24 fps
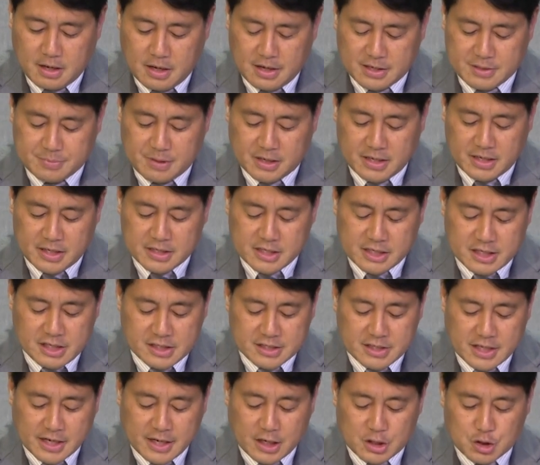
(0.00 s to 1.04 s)
하지만 이
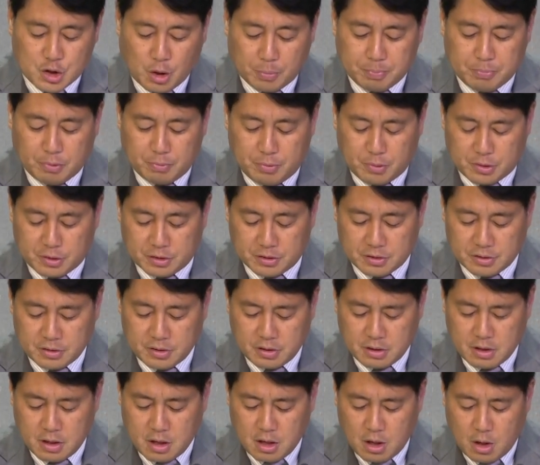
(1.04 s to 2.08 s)
7장의 첫
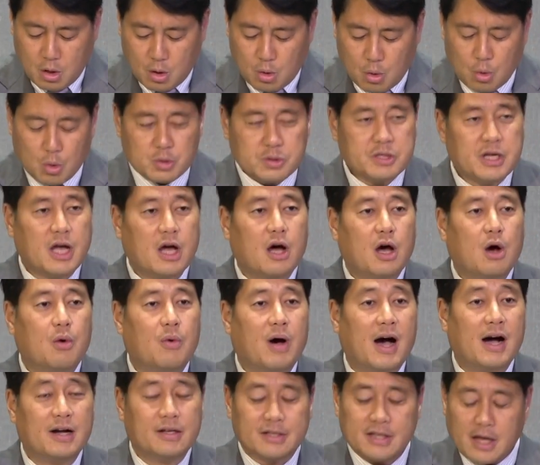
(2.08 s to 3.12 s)
부분은 호세아
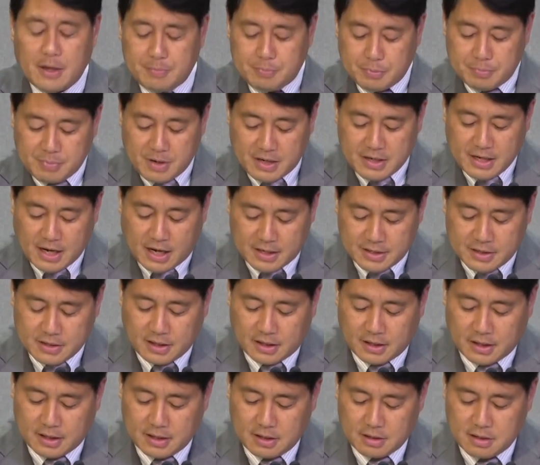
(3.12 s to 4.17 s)
왕 때뿐만이
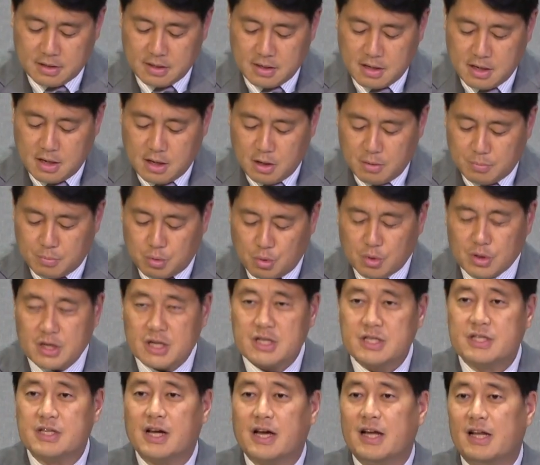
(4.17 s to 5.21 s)
아니라
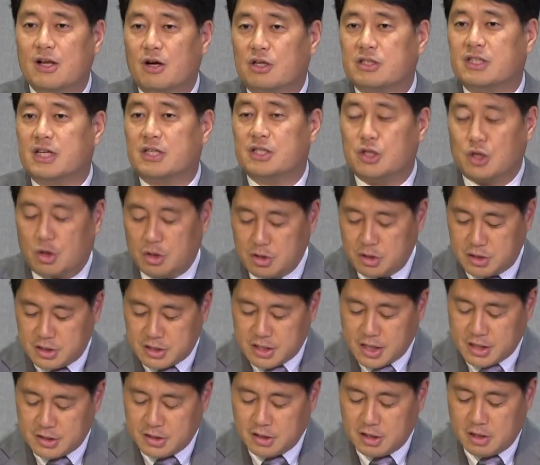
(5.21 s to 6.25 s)
북이스라엘 역사
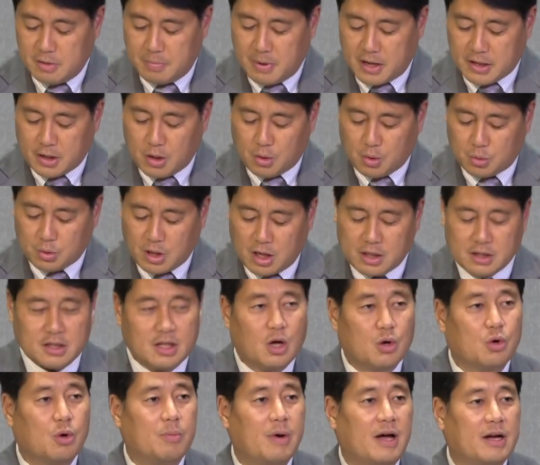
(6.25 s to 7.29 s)
전체를 배경으로
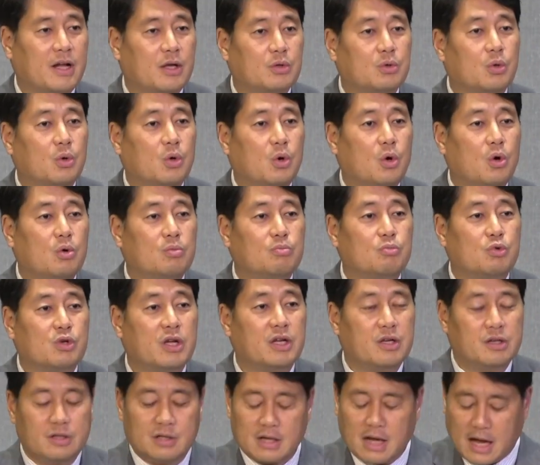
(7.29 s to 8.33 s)
한다고 말해도
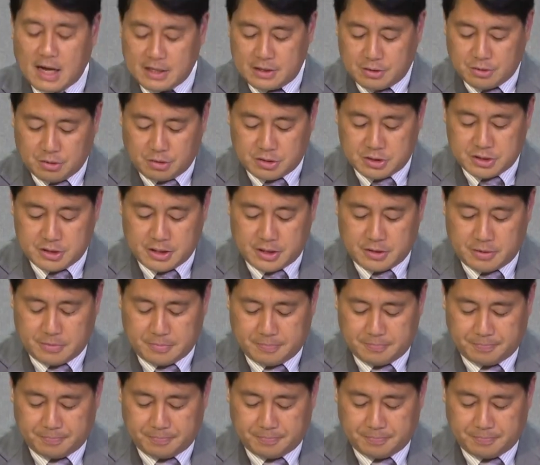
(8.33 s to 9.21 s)
무리는 아닌 것이에요.